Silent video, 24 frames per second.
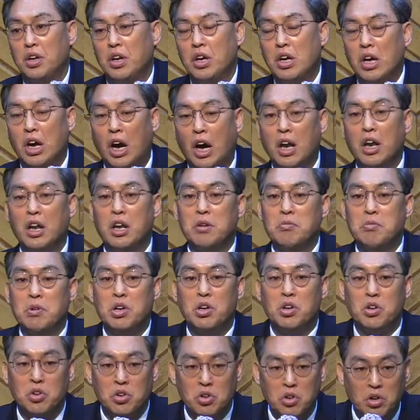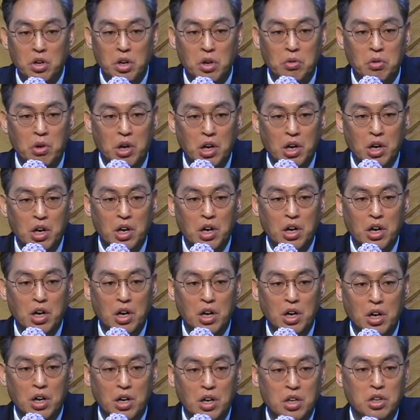하나님이 교회와
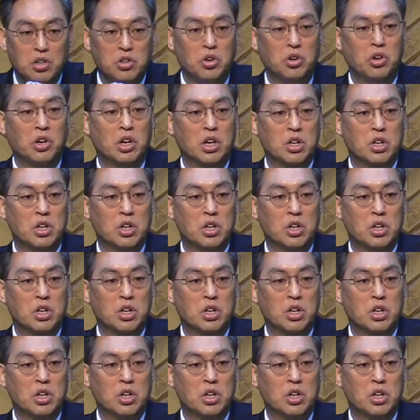저에게